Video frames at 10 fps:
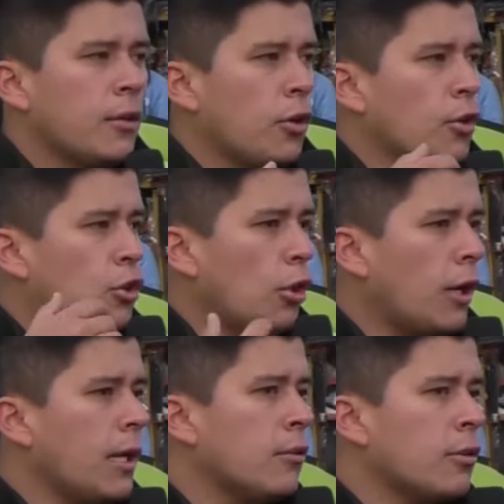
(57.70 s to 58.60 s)
con
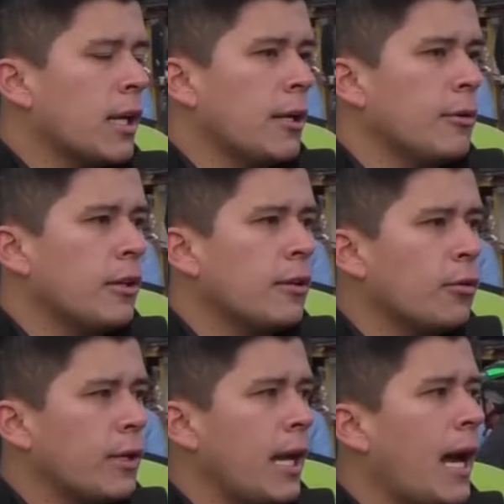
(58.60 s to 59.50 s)
todos los organismos de
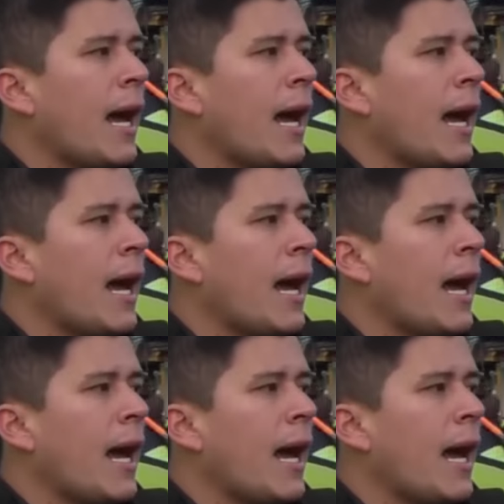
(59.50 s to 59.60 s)
seguridad,